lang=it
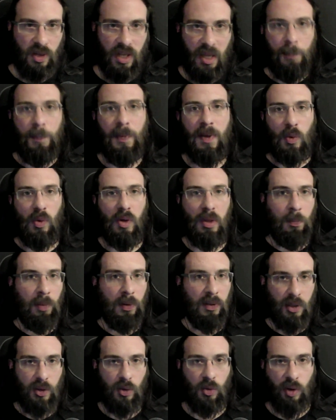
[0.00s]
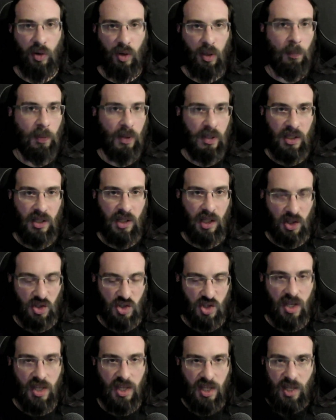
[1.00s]
che per un imprenditore,
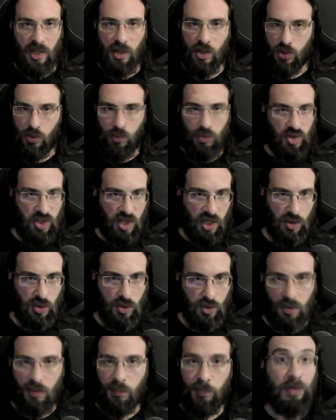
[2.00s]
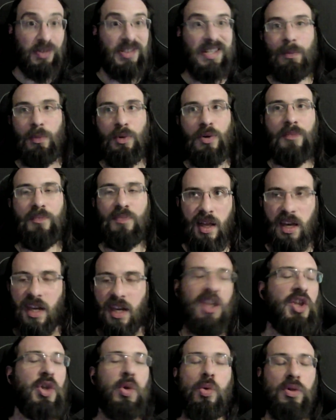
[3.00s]
un'imprenditrice, il successo possiamo
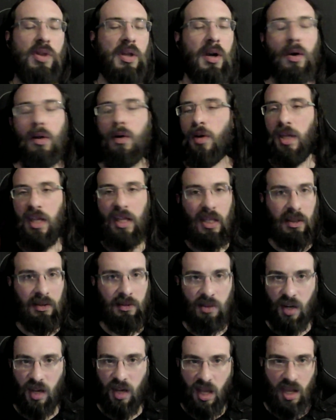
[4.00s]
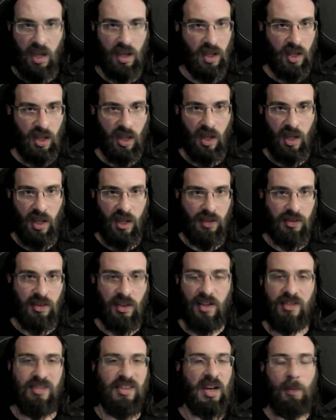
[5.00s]
rinchiuderlo in tre, in, in,
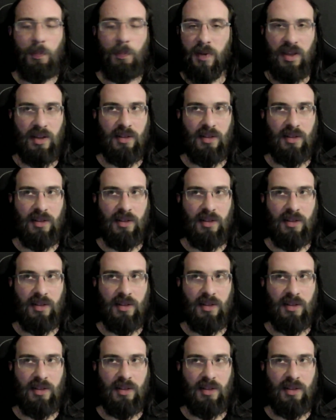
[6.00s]
in tre,